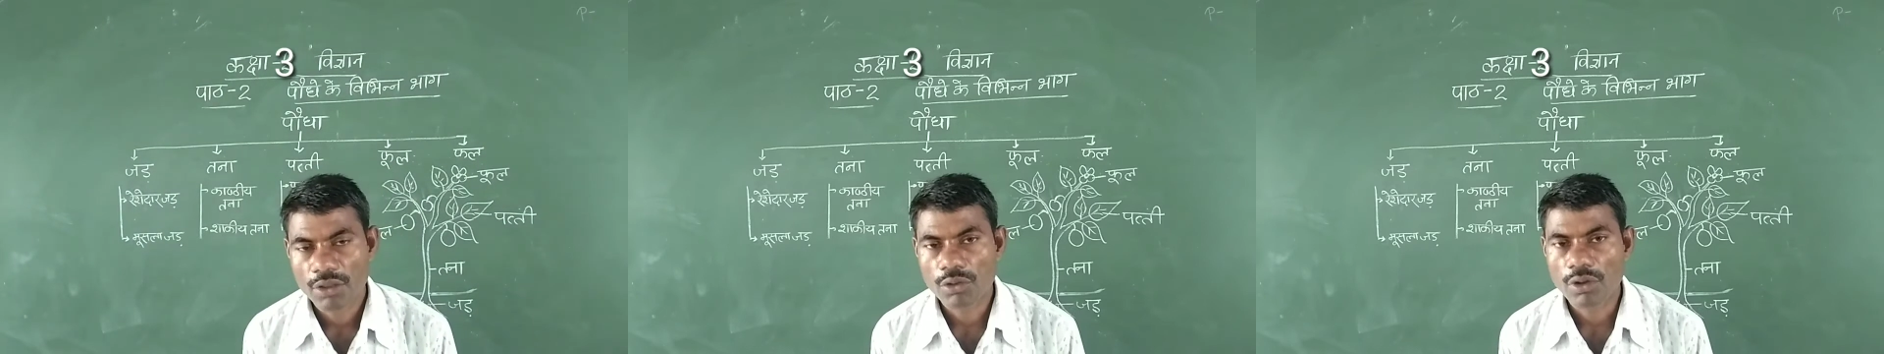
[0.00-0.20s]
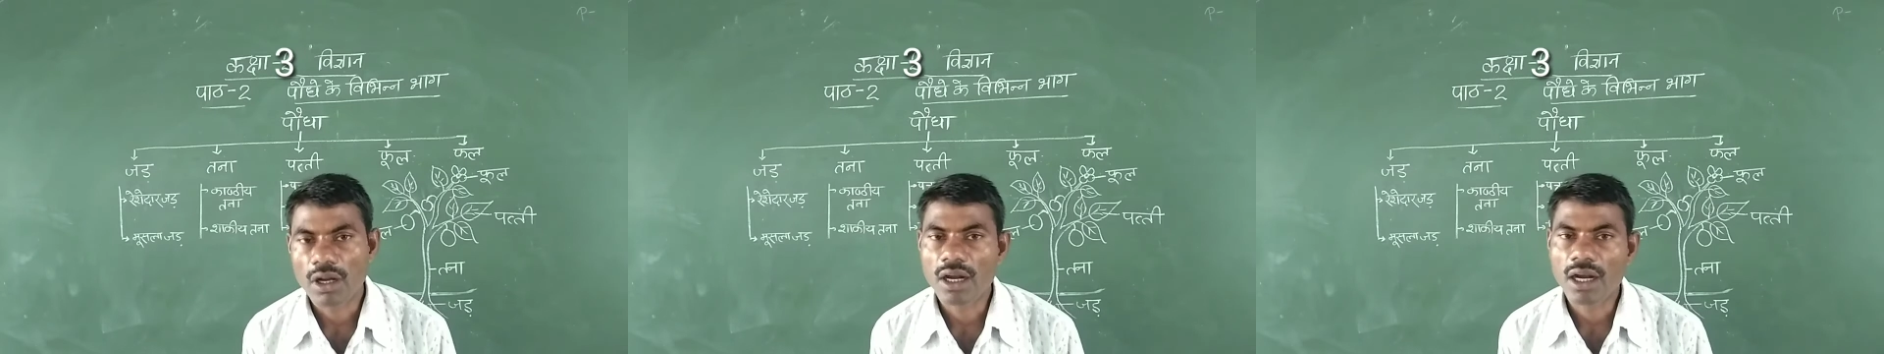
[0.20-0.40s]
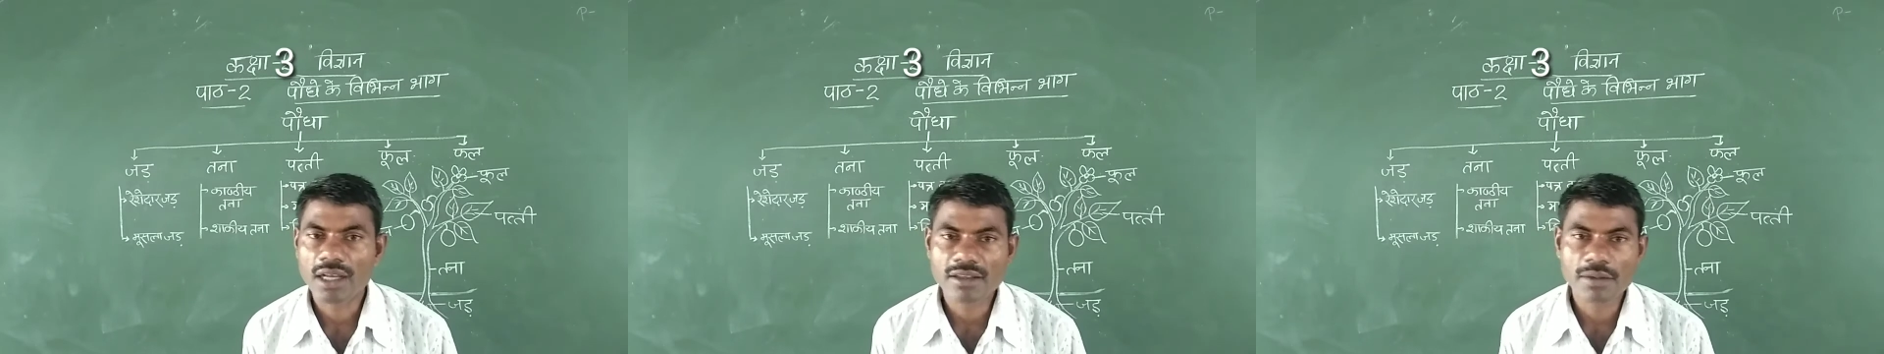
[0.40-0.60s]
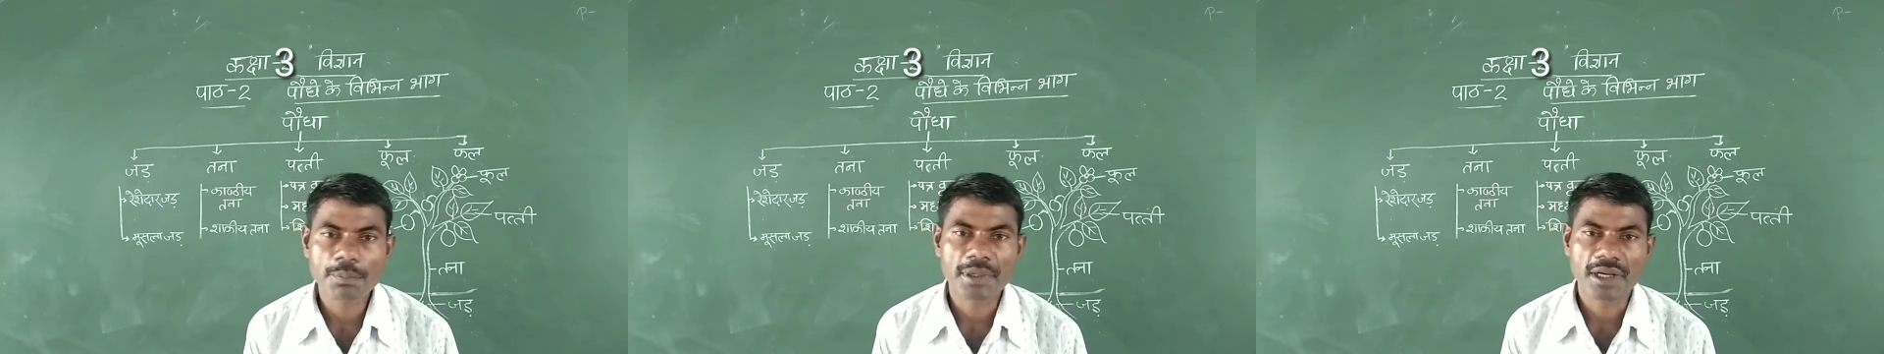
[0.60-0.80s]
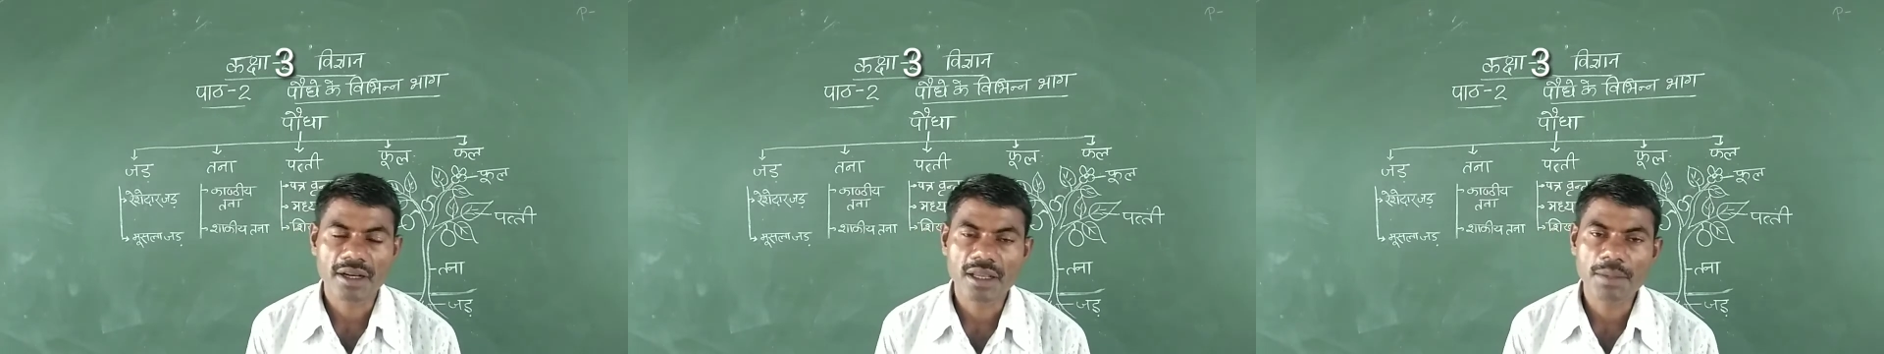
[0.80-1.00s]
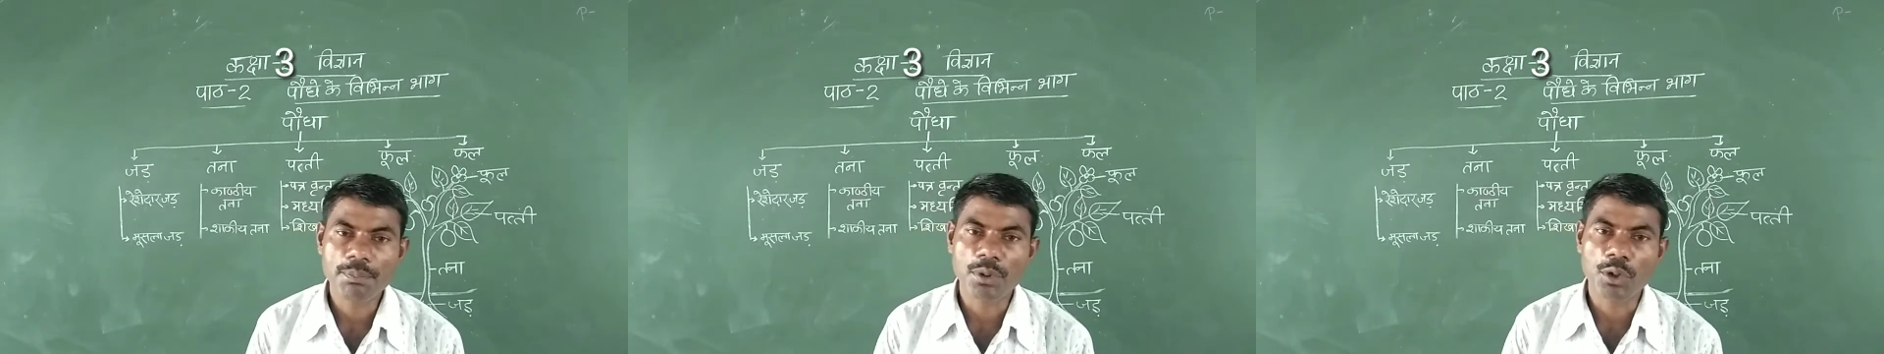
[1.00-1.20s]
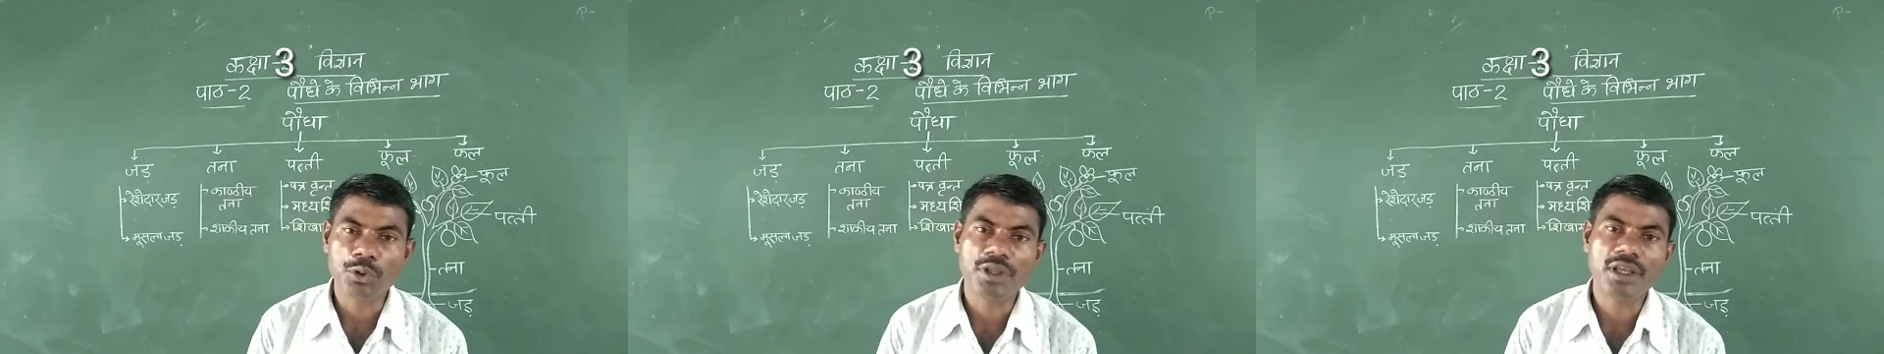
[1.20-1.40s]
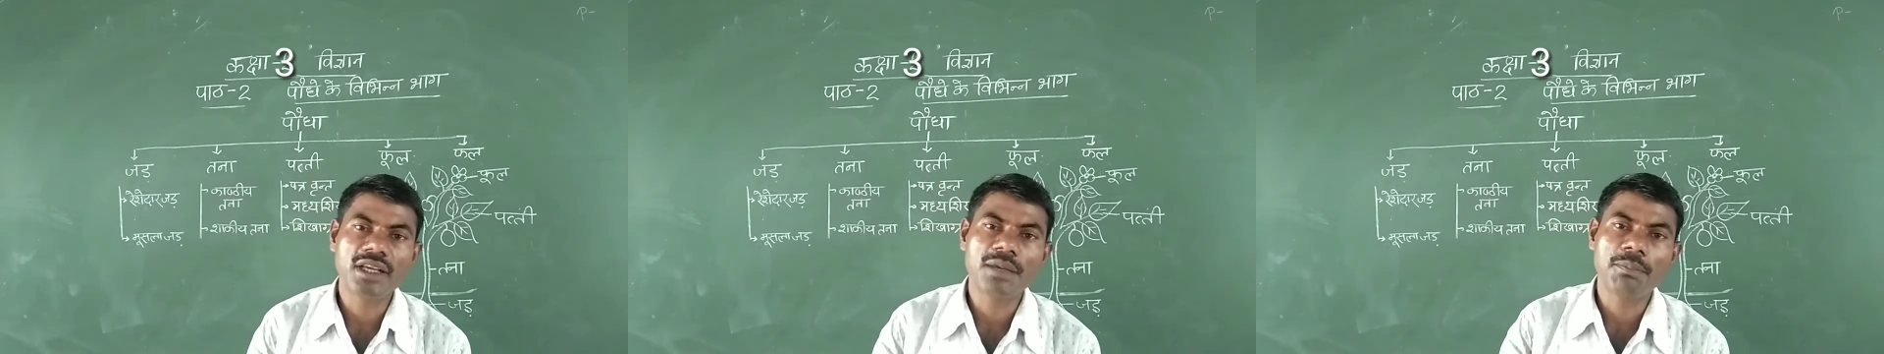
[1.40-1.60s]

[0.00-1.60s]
तो आज हम पढ़ रहे हैं पौधे